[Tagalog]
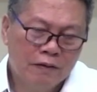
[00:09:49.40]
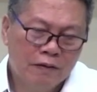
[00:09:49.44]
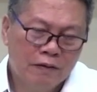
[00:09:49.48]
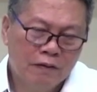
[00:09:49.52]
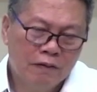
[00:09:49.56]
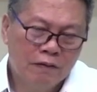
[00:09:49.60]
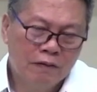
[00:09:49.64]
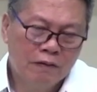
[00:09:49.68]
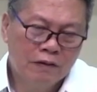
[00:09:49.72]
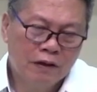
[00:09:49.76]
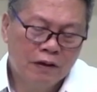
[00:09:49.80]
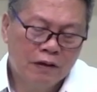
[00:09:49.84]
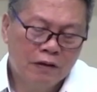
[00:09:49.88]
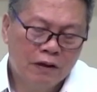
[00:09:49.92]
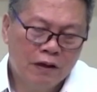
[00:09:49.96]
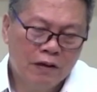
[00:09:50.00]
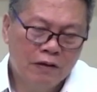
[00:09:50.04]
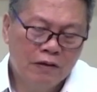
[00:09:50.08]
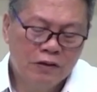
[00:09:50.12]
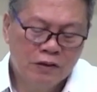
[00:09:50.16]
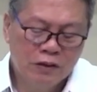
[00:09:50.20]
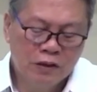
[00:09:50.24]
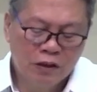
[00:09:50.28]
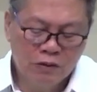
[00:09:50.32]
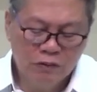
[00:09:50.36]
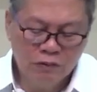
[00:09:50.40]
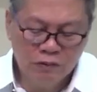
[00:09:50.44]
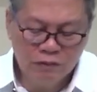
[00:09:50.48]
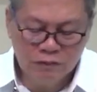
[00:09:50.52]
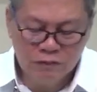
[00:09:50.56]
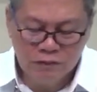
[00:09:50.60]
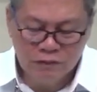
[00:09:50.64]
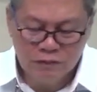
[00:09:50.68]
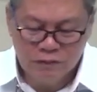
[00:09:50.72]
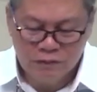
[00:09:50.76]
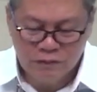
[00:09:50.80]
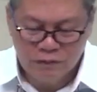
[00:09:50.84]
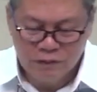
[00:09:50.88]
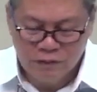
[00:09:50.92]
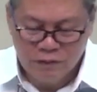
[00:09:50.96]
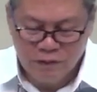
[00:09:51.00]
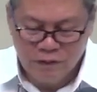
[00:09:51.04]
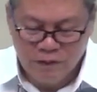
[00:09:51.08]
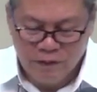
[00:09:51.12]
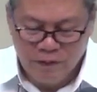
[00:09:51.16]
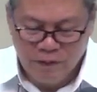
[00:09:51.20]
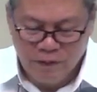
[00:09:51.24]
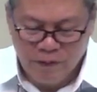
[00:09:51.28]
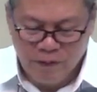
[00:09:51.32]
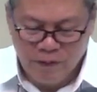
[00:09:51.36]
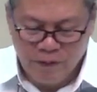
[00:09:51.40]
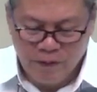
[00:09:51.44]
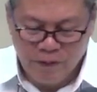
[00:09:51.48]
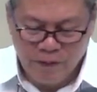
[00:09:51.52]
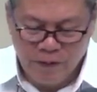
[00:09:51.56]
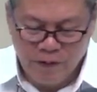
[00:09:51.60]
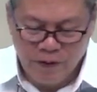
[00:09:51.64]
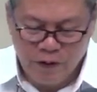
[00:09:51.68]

No, dadalhin siya doon. Oh,